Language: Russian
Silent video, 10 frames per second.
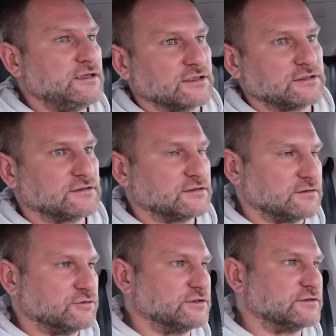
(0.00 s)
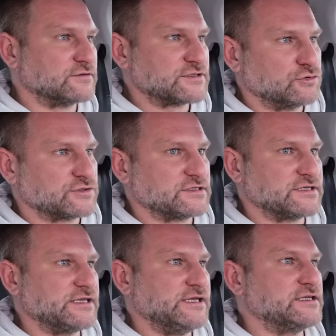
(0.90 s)
нет э, вот этого сноса
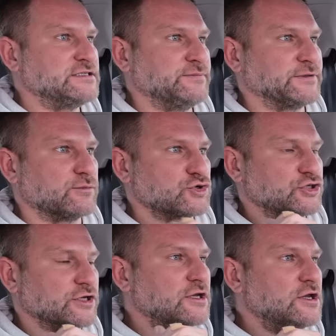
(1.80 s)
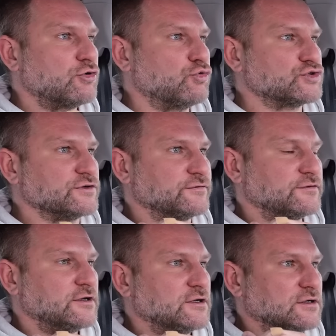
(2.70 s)
задней оси, потому что кузов
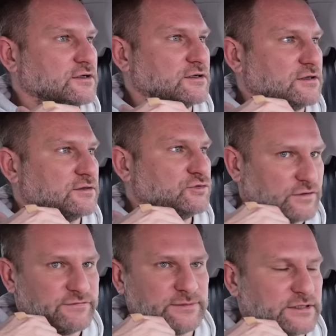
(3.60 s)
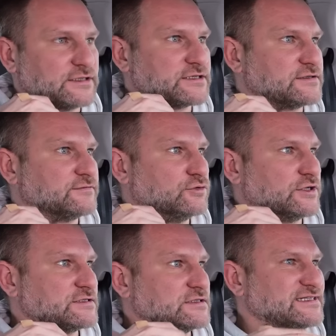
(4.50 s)
э, ну, во время тестов у
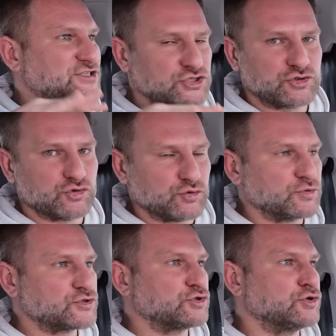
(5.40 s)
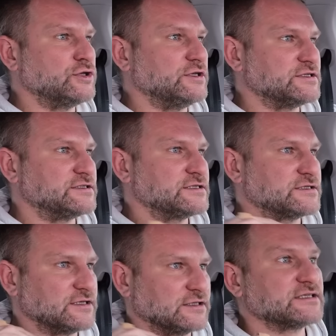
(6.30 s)
нас зачастую пустой, и,
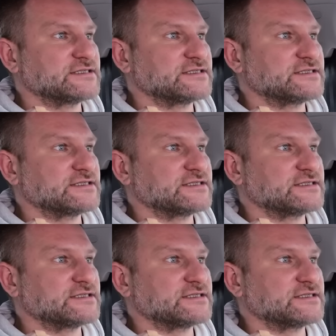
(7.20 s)
естественно, это